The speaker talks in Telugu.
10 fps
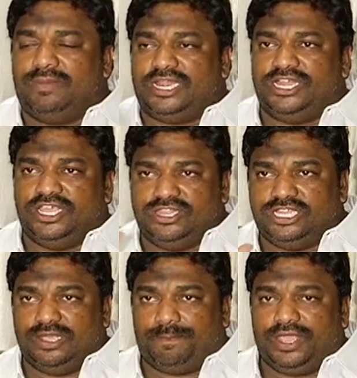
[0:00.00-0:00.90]
మిమ్మల్ని
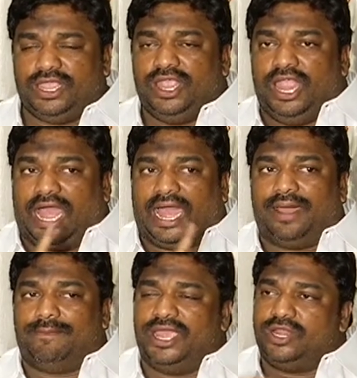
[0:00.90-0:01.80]
అడిగిందని చెప్పి ఆ
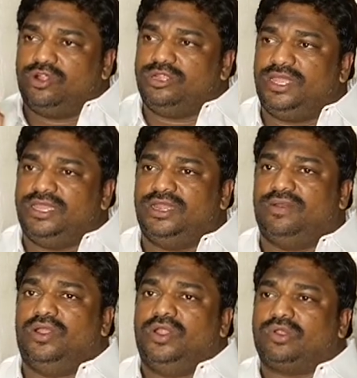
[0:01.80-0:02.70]
అమ్మాయి రోడ్డు మీద
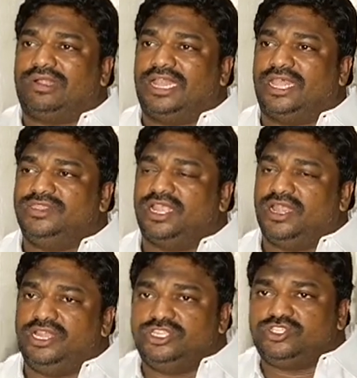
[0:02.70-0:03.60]
నేను టోటల్
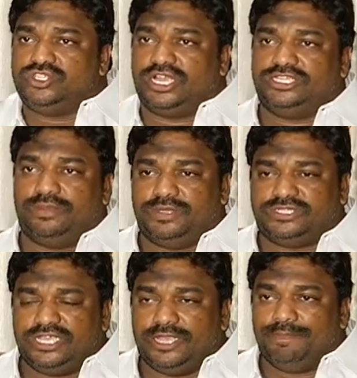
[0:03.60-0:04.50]
అర్ధకంగా నిందించానని
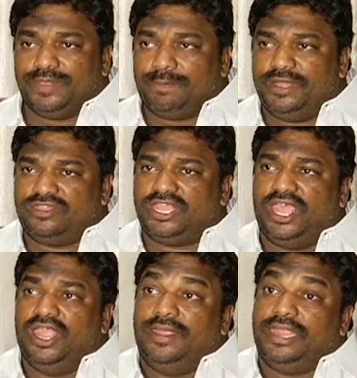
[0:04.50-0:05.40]
చెప్పేసి పెడితే
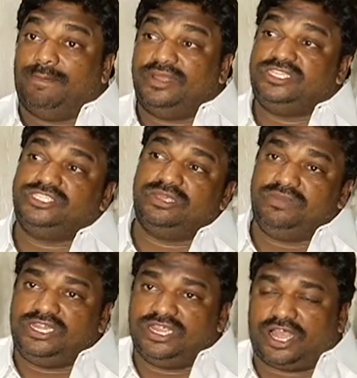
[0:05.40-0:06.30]
ఎమర్జెన్సీ
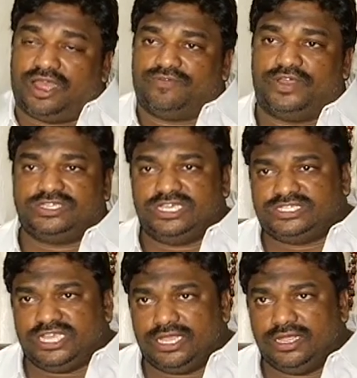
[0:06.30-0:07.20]
మీటింగ్ కాల్ ఫర్
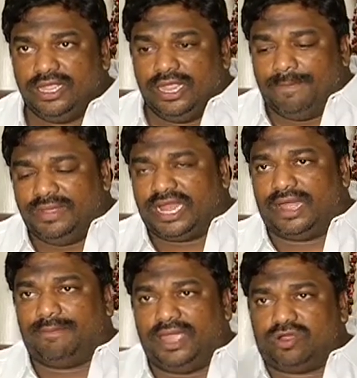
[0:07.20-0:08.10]
చేసి మీరు ఆ
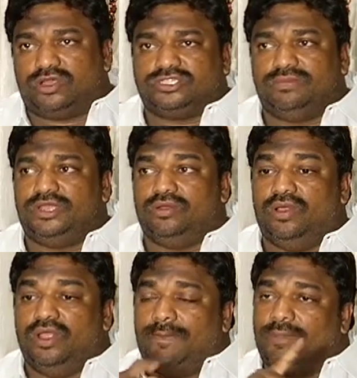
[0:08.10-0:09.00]
అమ్మాయి కోసం మీరు
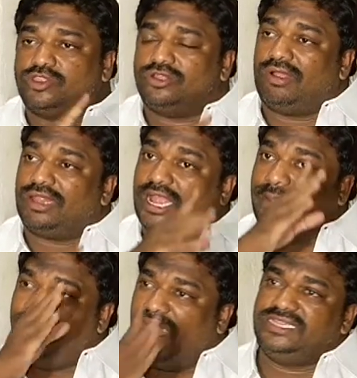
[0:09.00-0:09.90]
మొత్తం
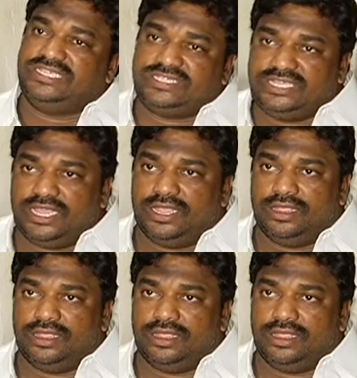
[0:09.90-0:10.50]
టోటల్గా బ్యాన్ చేసి